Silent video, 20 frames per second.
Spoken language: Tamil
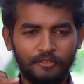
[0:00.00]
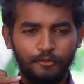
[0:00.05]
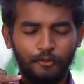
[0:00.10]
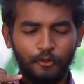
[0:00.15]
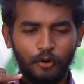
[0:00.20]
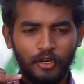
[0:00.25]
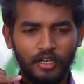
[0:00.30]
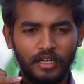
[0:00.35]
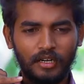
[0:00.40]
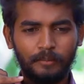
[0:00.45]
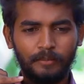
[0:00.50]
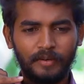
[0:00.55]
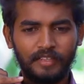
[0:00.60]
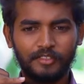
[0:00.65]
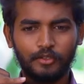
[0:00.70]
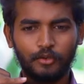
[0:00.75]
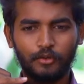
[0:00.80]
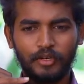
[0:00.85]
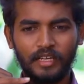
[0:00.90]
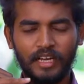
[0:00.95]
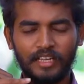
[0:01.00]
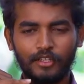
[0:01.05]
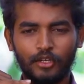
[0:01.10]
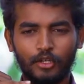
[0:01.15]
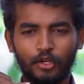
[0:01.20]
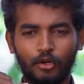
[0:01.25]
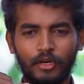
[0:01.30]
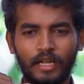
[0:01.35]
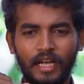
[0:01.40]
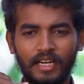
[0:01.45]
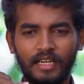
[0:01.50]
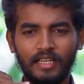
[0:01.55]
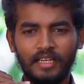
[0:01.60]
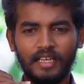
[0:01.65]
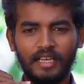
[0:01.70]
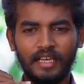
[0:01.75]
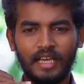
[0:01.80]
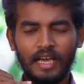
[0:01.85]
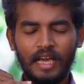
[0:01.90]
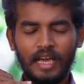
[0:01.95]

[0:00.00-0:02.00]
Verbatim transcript: ஃபோனில் பேசக்கூடிய அந்த டொனாலிட்டி